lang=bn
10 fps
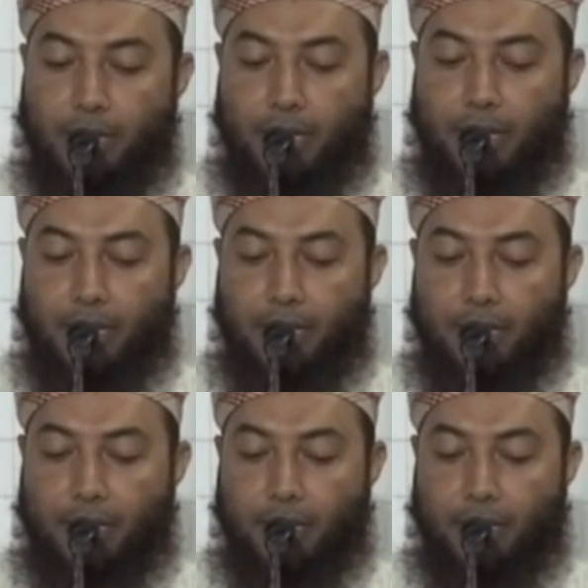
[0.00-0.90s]

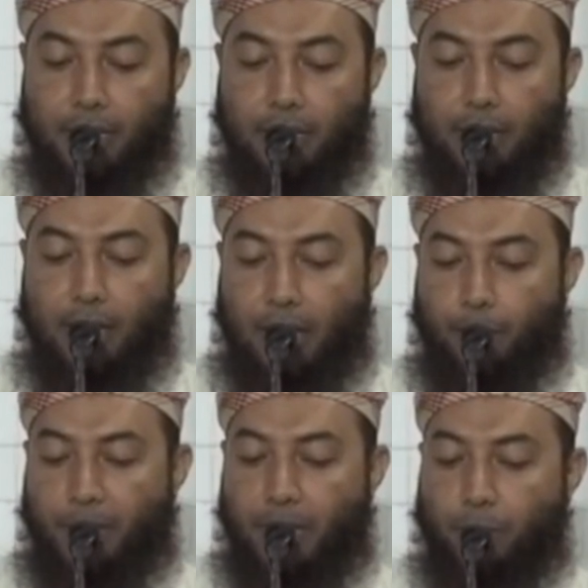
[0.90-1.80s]
ইলাইক
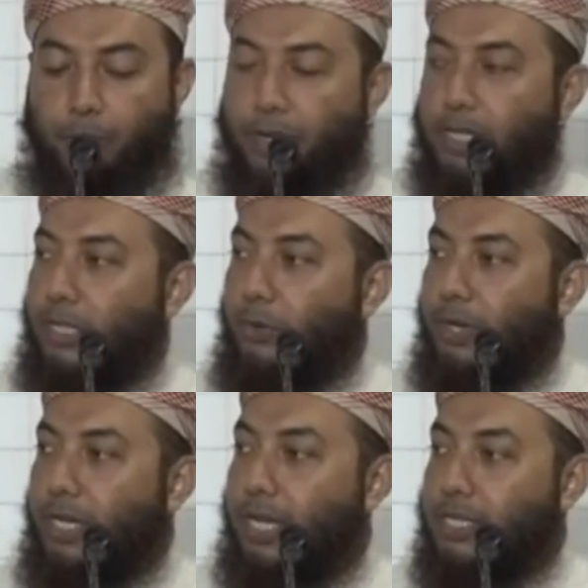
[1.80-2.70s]
আপনার উপরে যে
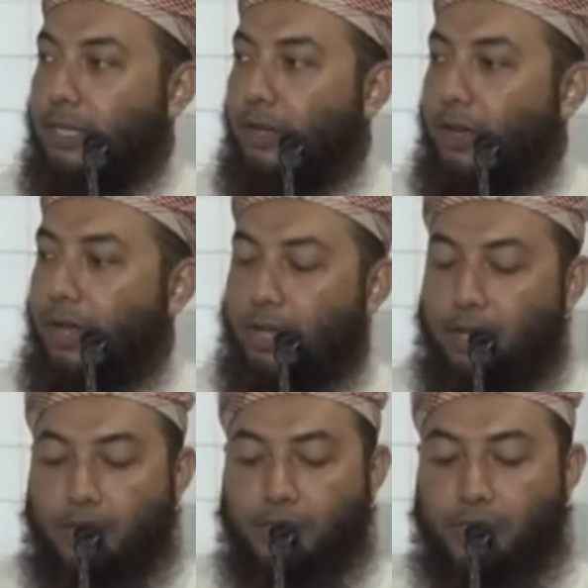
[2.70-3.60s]
ওহি নাজিল হয়
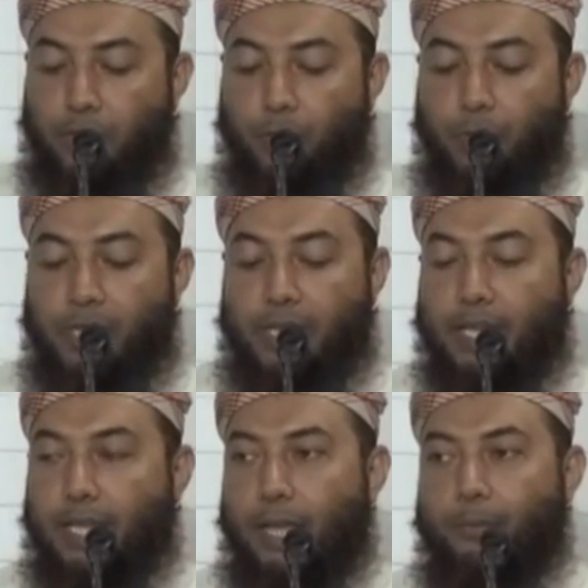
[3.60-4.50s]
সে ওহি
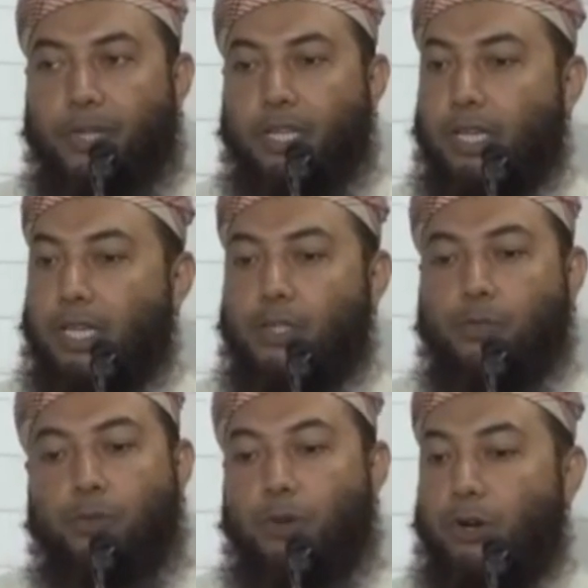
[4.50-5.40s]
থেকে আপনি
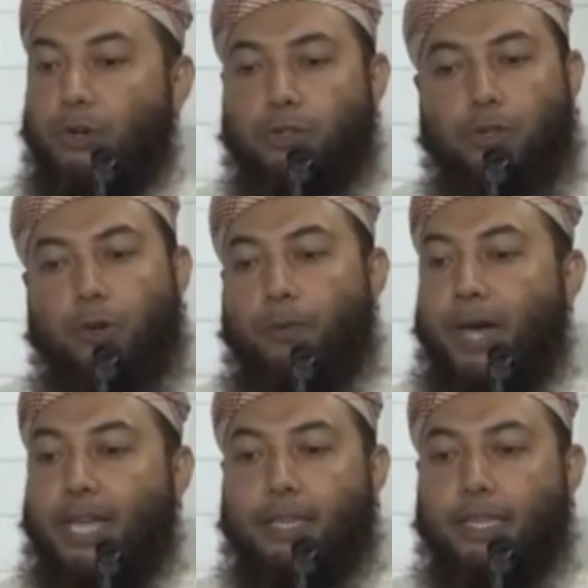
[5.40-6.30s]
কিছু অংশ
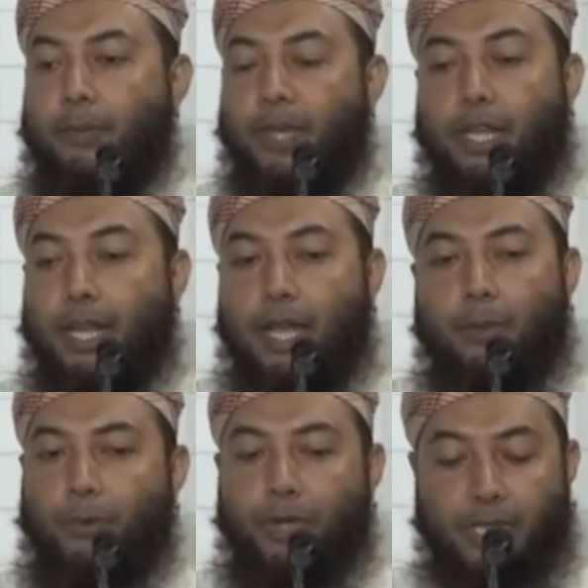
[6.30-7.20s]
বাদ দিবেন না
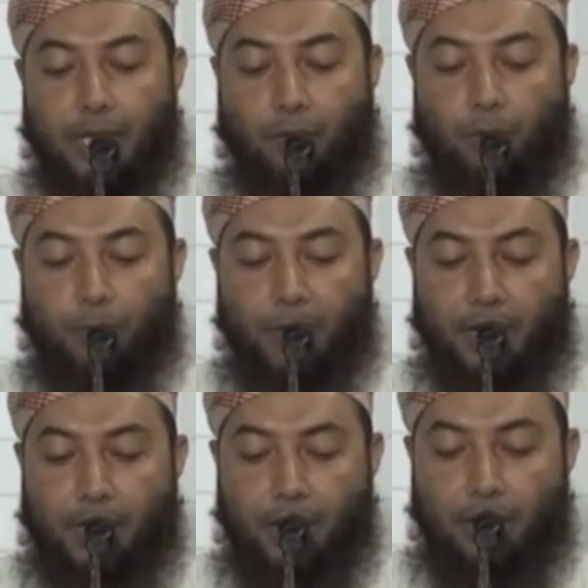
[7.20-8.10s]
পরিত্যাগ করবেন
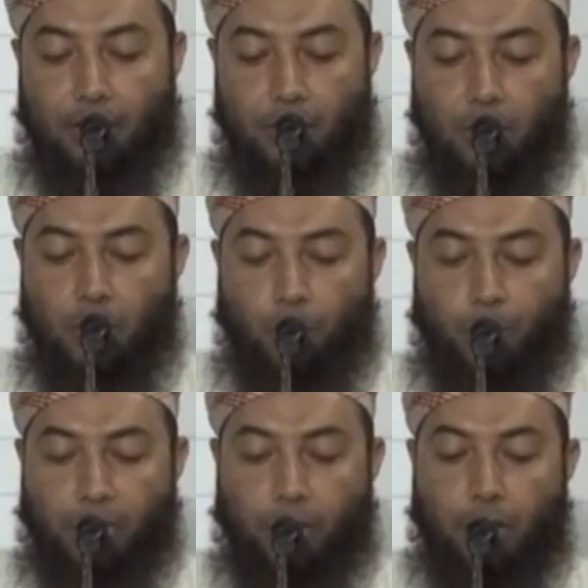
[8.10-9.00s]
না
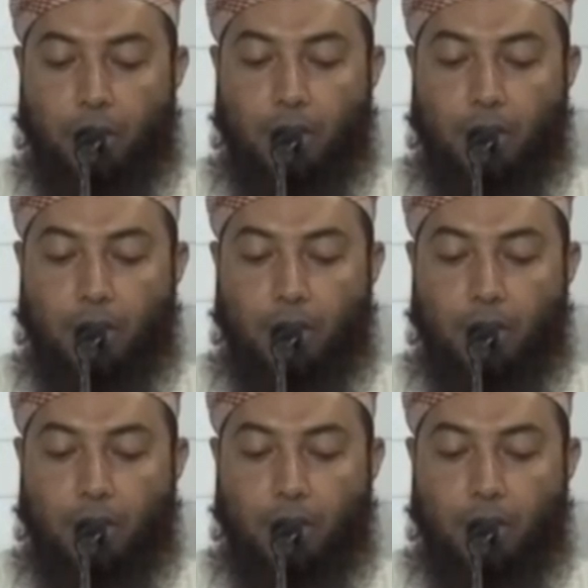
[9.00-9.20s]
বা দা